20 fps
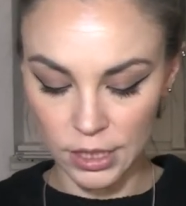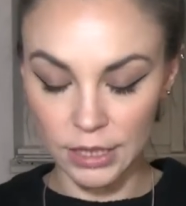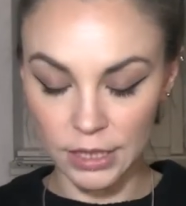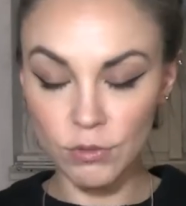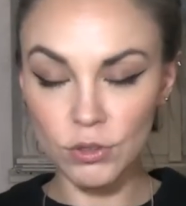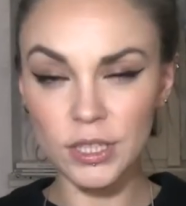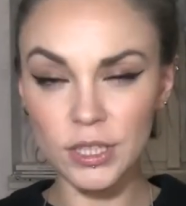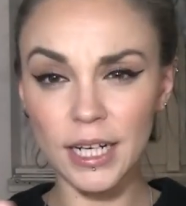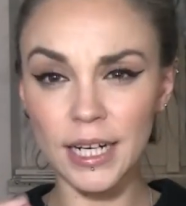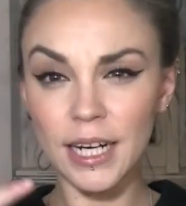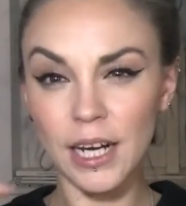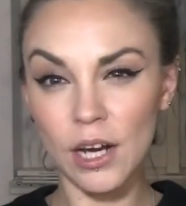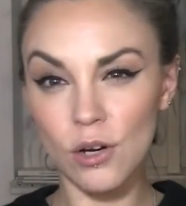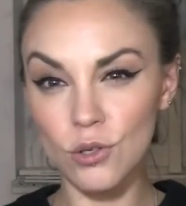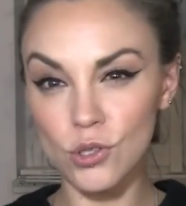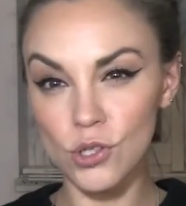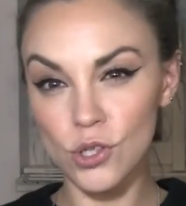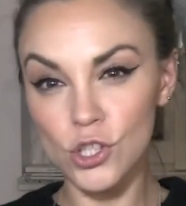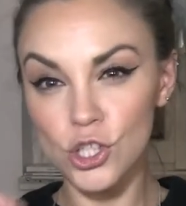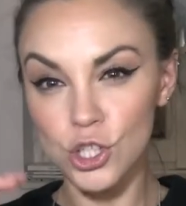Devo dire che l'anno
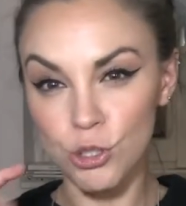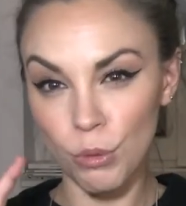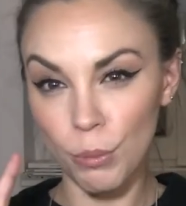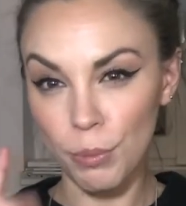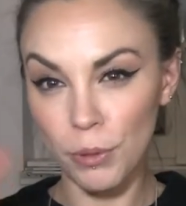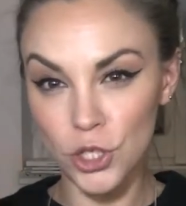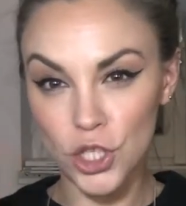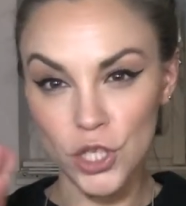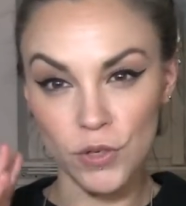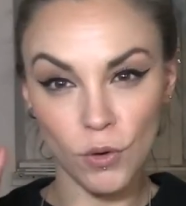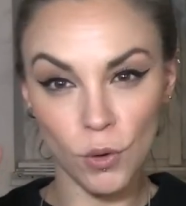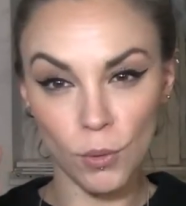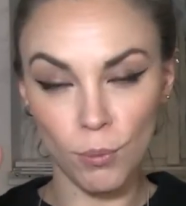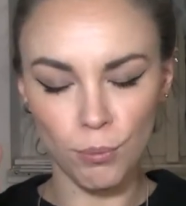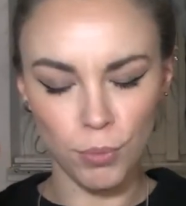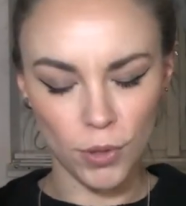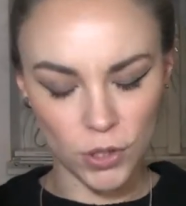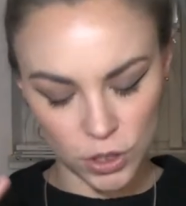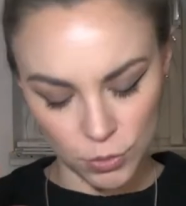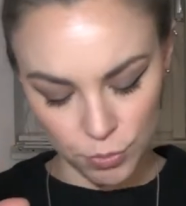scorso mi piacevano un
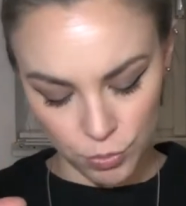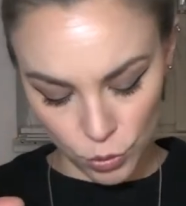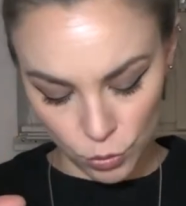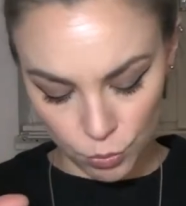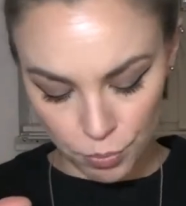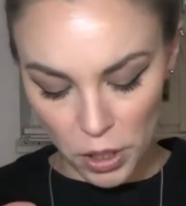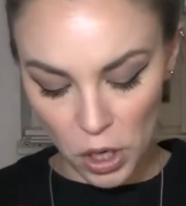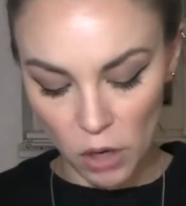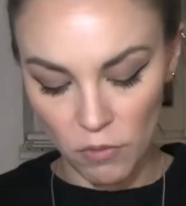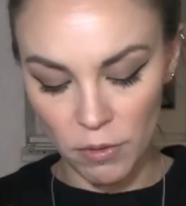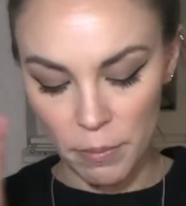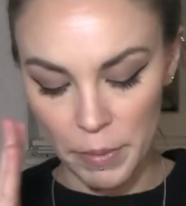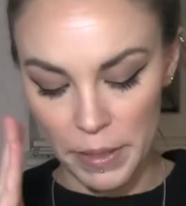po' di più, però vabbè,